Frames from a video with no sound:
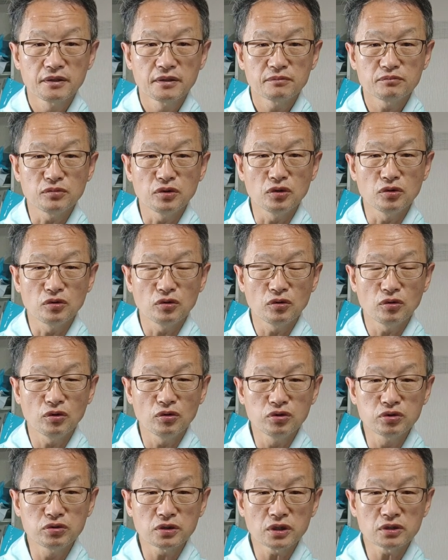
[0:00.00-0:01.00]
뭐
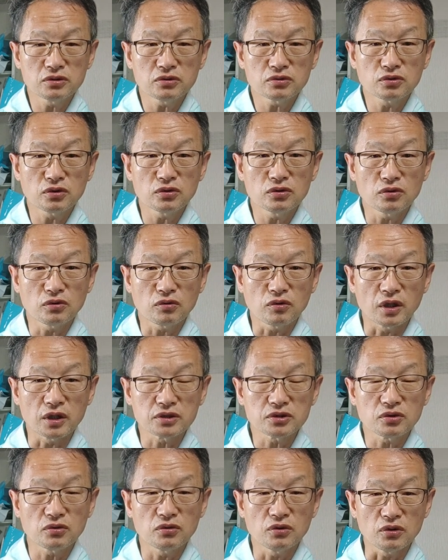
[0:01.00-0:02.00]
오후에도 또 녹화를
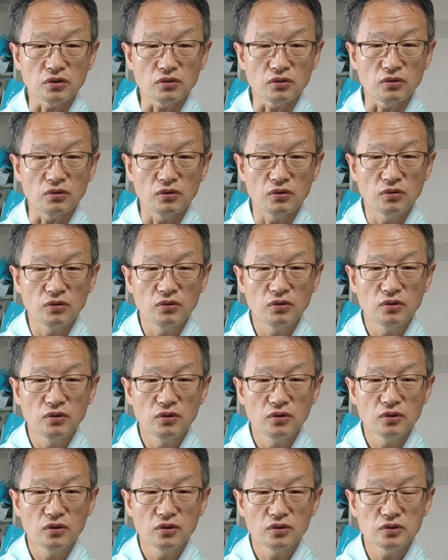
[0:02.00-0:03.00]
해서 올리고
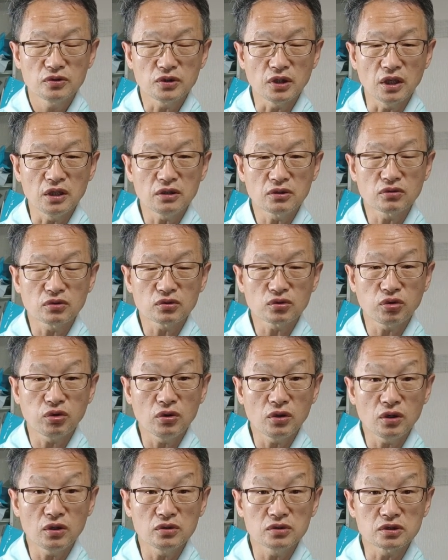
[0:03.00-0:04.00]
내일 또
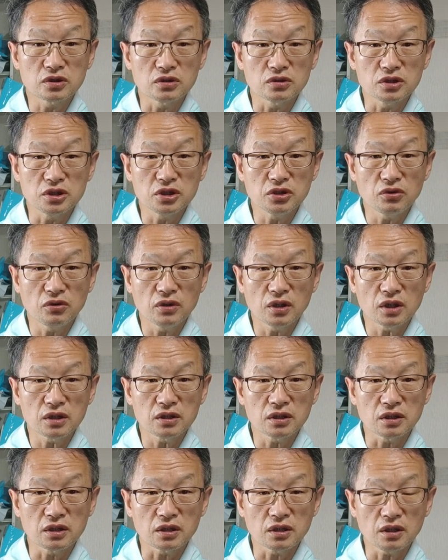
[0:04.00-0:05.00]
토요일 저 일요일
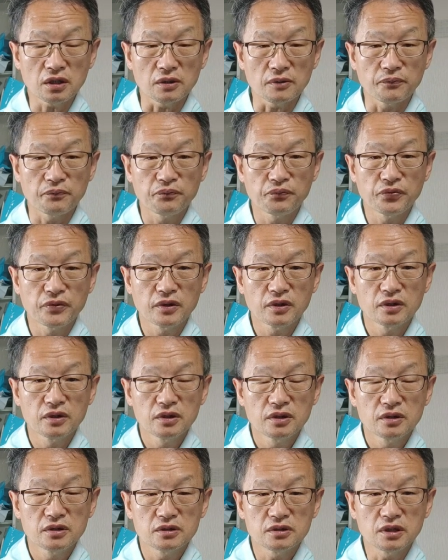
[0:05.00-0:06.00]
날이니까
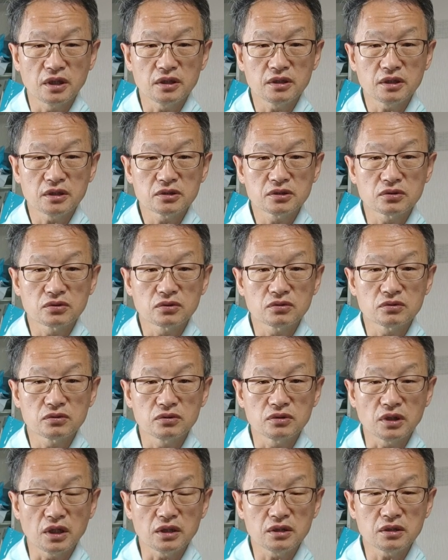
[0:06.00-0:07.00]
내리에서 또
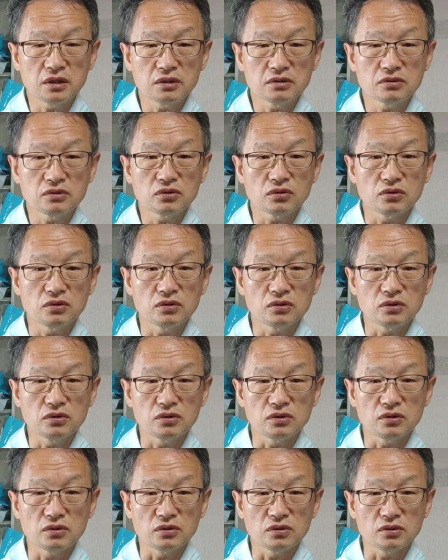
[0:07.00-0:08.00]
내리에도
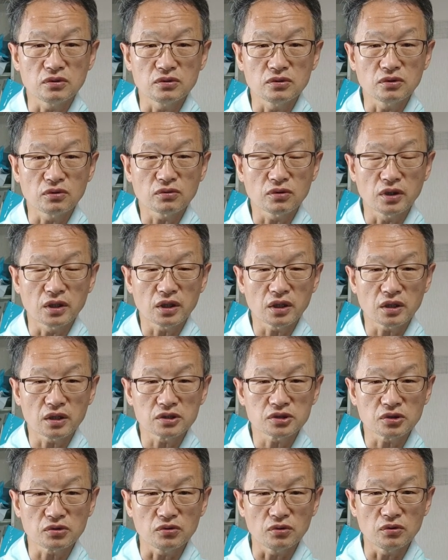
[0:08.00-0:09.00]
또 어, 녹화를
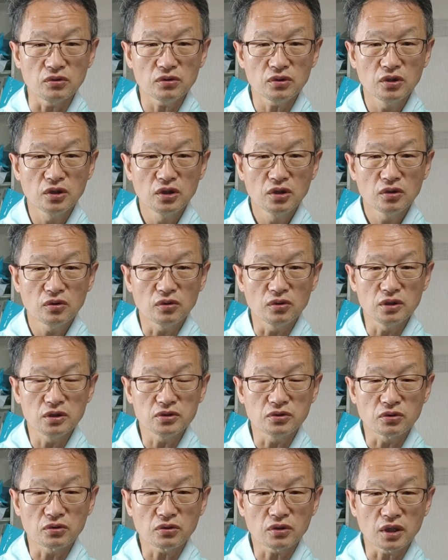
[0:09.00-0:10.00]
해가지고
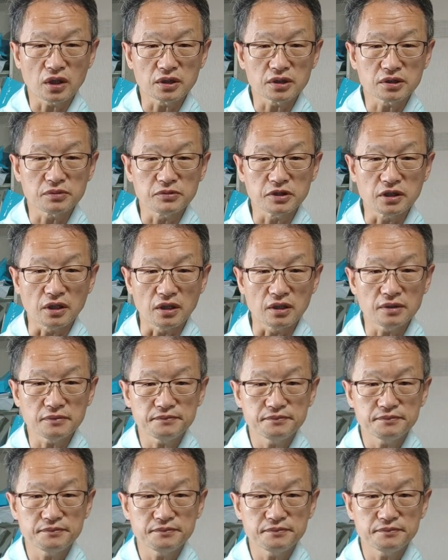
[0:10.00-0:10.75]
올리도록 하겠습니다.